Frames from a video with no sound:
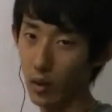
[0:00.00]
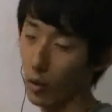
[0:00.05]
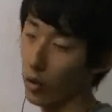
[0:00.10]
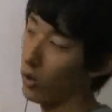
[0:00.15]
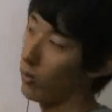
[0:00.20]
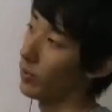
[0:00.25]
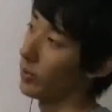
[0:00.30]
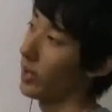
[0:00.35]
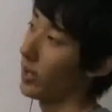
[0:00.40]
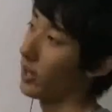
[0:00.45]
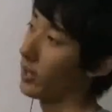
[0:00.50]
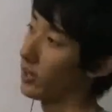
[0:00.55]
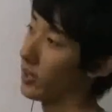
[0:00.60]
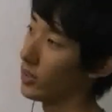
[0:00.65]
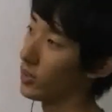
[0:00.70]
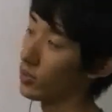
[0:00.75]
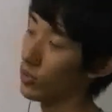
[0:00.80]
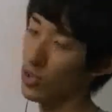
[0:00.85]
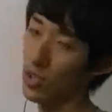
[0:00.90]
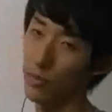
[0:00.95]
他もね、
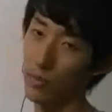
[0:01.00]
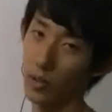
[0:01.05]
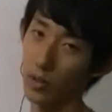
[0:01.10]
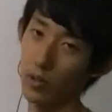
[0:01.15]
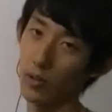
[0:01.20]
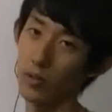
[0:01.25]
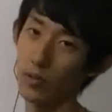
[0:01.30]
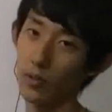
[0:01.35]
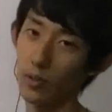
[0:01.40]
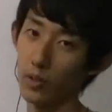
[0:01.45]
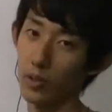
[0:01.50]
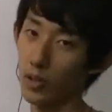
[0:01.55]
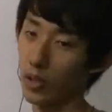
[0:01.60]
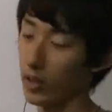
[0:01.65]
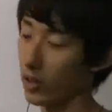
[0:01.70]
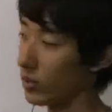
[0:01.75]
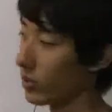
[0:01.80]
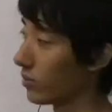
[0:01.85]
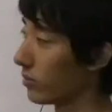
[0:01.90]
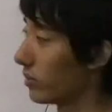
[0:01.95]
連続して見てくれるといい
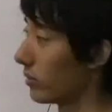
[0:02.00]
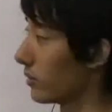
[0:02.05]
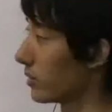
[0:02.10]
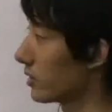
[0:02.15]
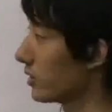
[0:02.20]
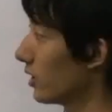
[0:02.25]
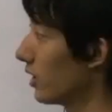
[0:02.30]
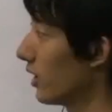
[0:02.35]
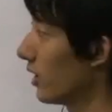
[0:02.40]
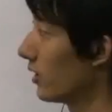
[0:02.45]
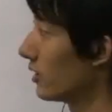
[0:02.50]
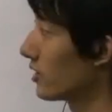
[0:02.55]
かなと思います。